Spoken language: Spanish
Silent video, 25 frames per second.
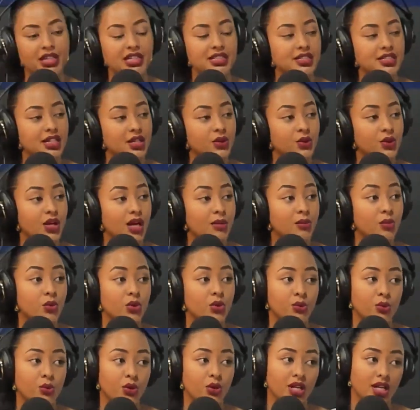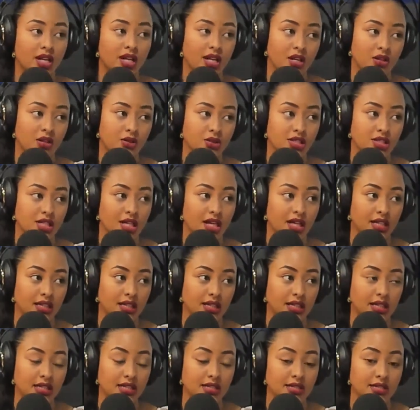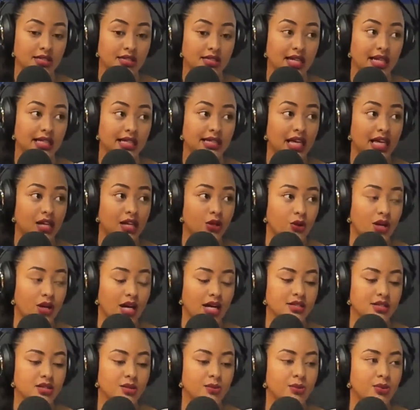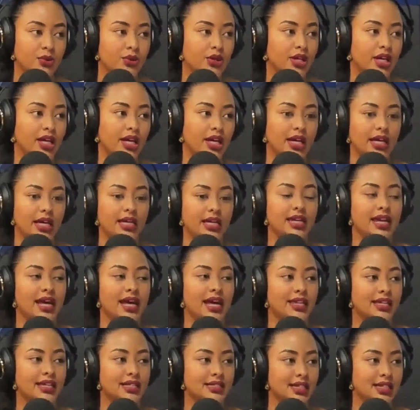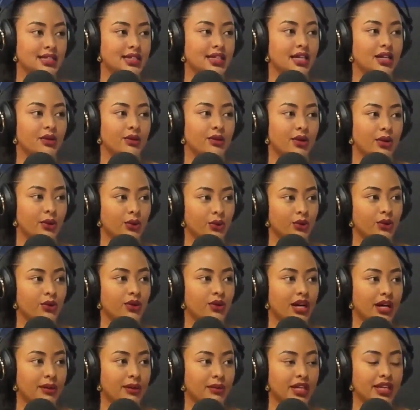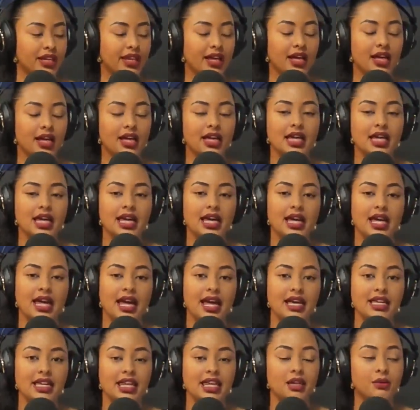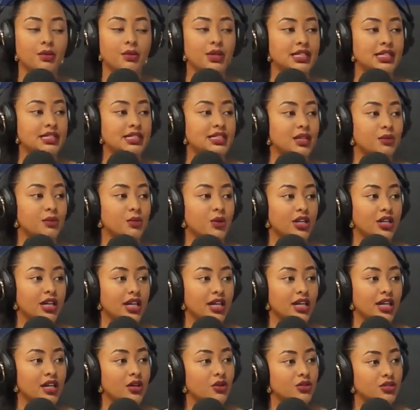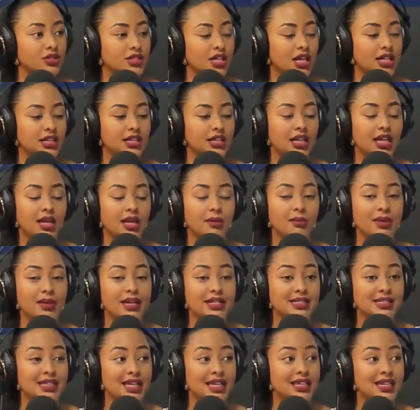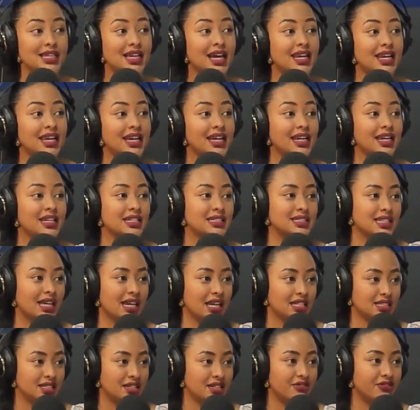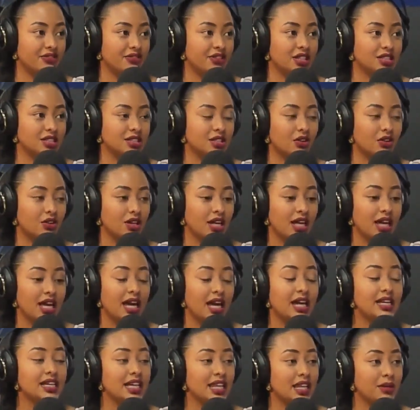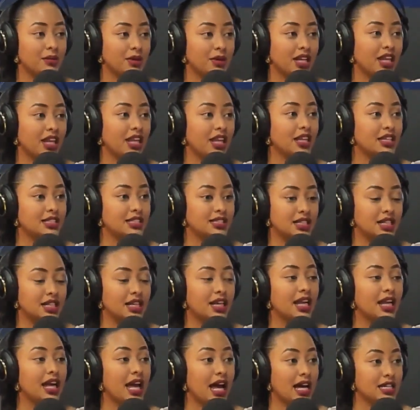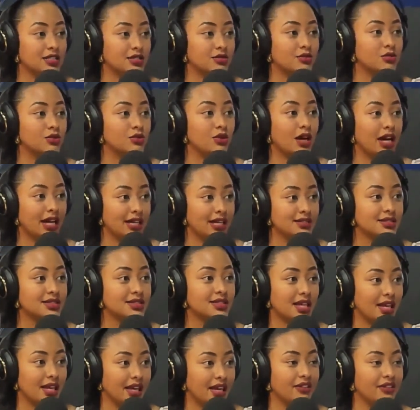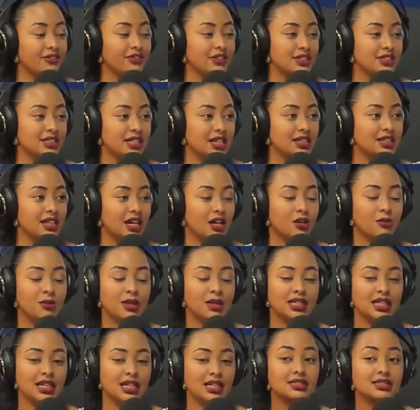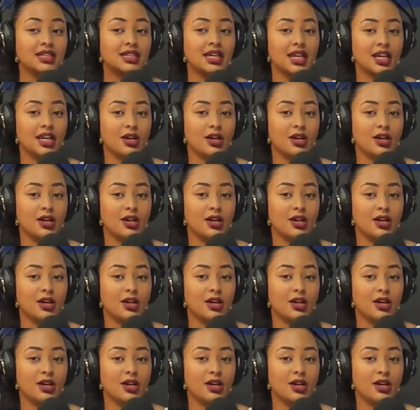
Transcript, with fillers: de ser una muy buena negociante, si en dado caso, porque nadie es eterno en un lugar, ¿verdad? Claro. Ella debe de ser buena negociante y en vez de ella regresar a sin filtro, ella debería decirle a su ex jefe, Santiago Matías, que